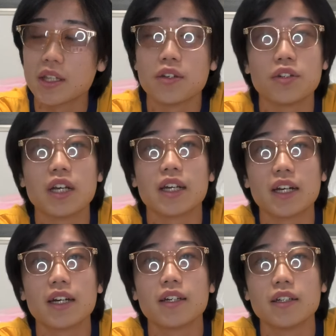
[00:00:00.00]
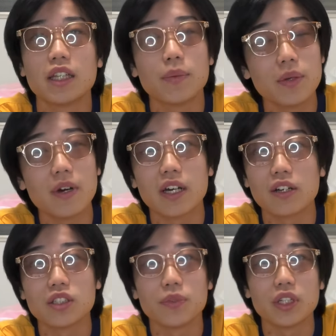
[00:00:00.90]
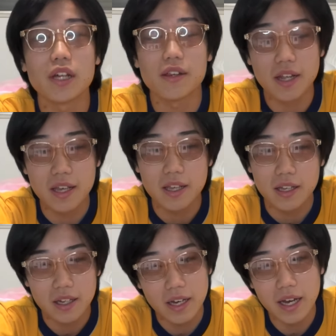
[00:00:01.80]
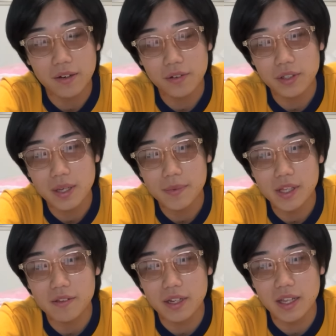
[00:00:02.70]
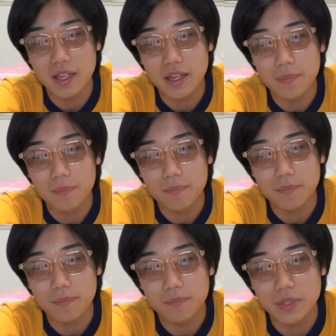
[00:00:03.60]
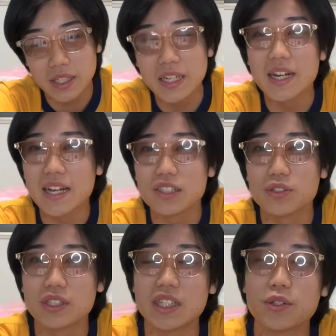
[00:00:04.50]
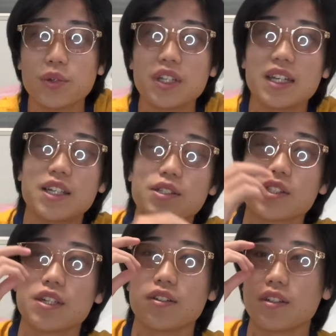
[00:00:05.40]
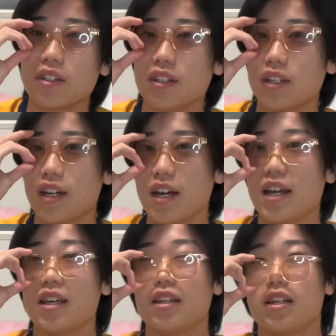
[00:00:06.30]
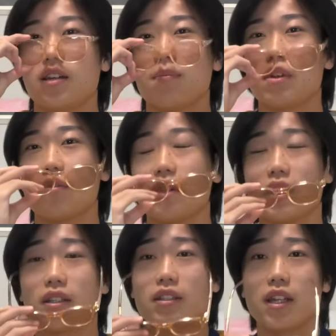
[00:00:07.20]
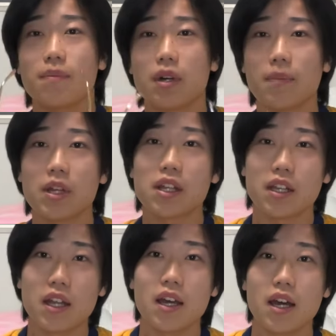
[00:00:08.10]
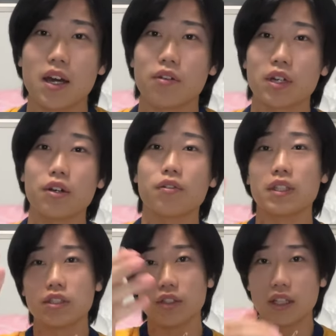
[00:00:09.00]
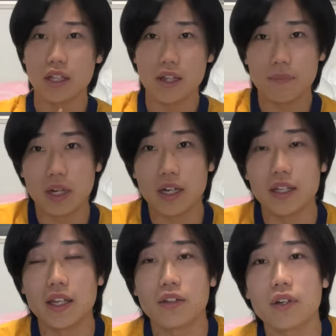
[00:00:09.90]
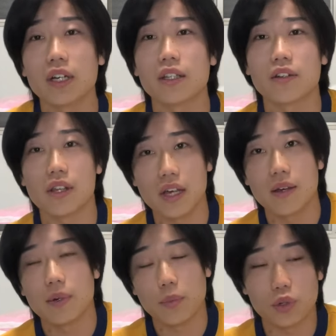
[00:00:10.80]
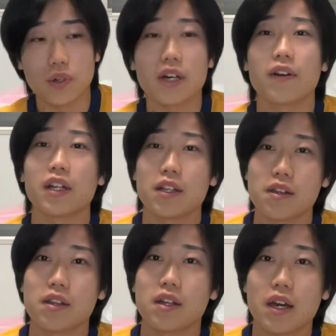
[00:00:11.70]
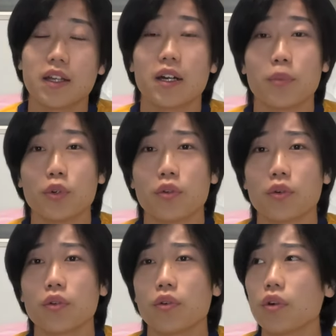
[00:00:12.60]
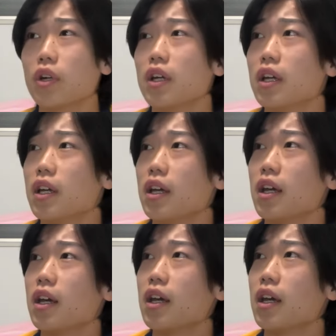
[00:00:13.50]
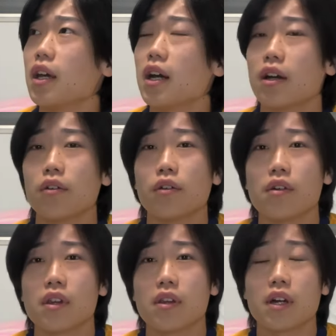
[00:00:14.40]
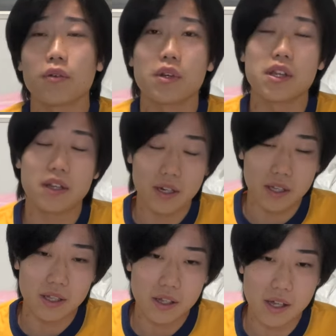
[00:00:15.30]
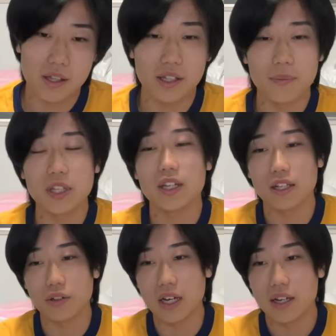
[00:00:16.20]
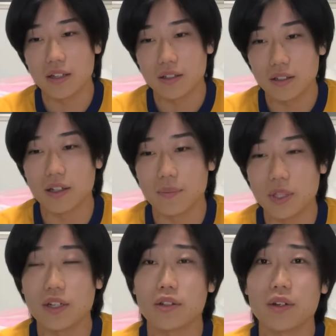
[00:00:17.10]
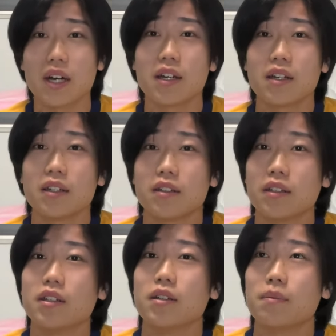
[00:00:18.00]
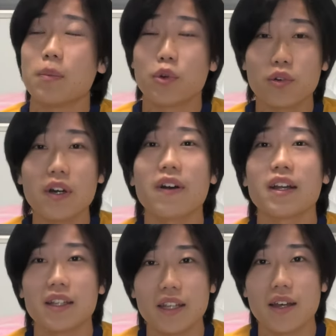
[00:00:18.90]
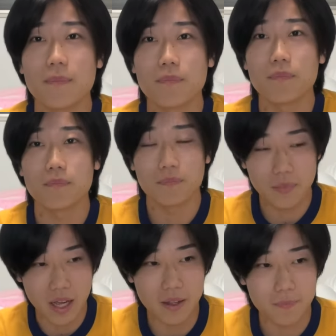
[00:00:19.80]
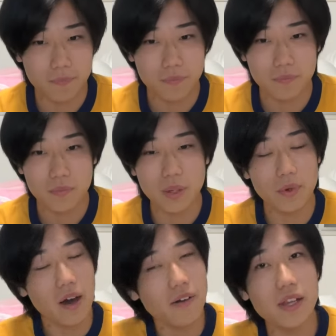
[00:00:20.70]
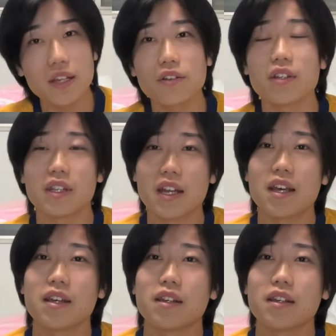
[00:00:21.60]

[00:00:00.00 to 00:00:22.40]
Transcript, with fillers: ていうぐらいかな。でも今は買うつもりないですね。はい、あのゲームシャツはね、着れない、正直。クオリティが低すぎる。はい。まあ、そんな感じで、まあ、皆さんね、あの買うのは自由なんで、まあ、買いたい人は買ってください。僕は買わないです。はい、だから僕のことを、えー、あの参考にしてたり、好きで見てたりとか、うん、見てる人は、うんまあ、僕は買わないんで、はい、多分合わせにくいんでね、